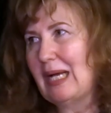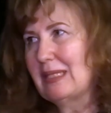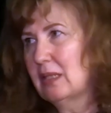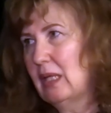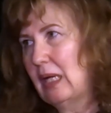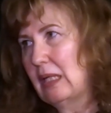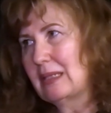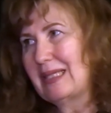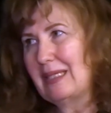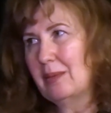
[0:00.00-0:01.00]
Когда
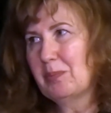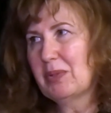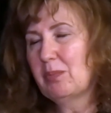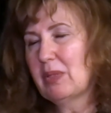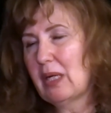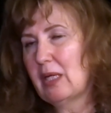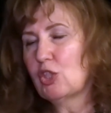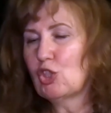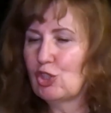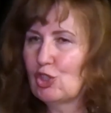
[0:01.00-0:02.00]
ты
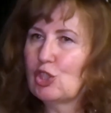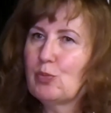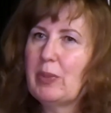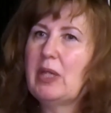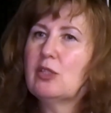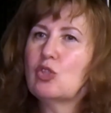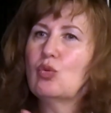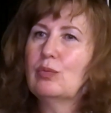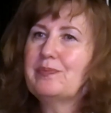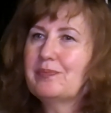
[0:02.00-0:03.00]
подбираешь, ищешь
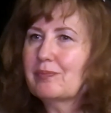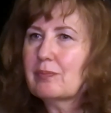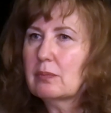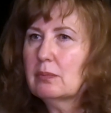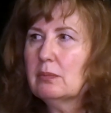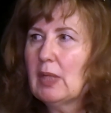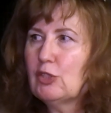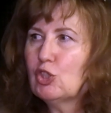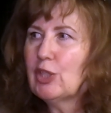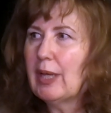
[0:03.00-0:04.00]
пьесу,
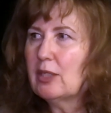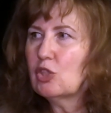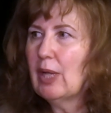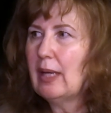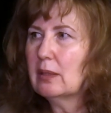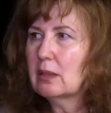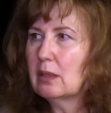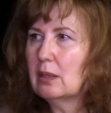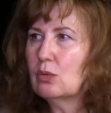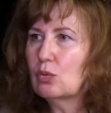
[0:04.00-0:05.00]
читаешь, да,
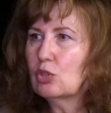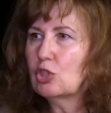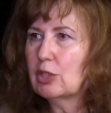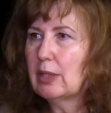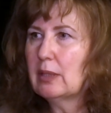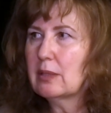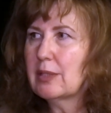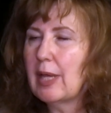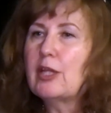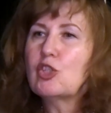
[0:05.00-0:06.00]
ты уже
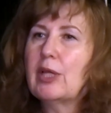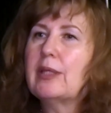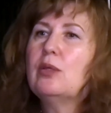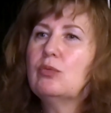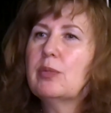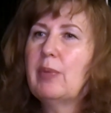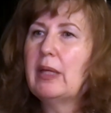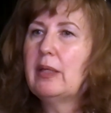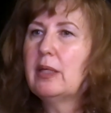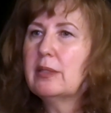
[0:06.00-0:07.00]
знаешь, какие у тебя
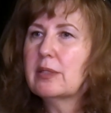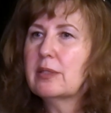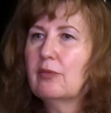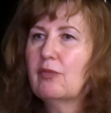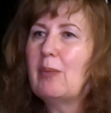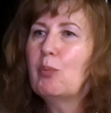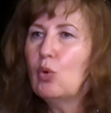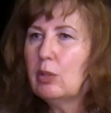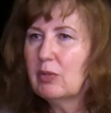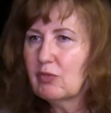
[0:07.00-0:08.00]
есть в
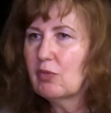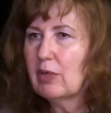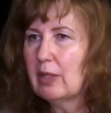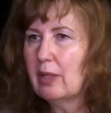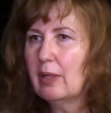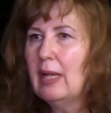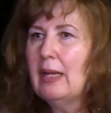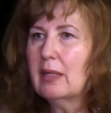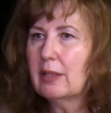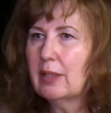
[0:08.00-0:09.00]
обойме в твоей,
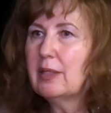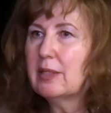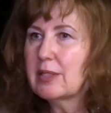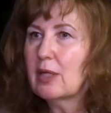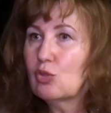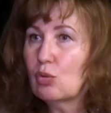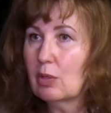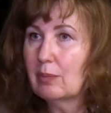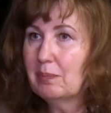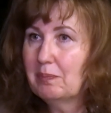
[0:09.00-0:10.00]
какие есть
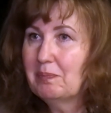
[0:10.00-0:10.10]
актеры.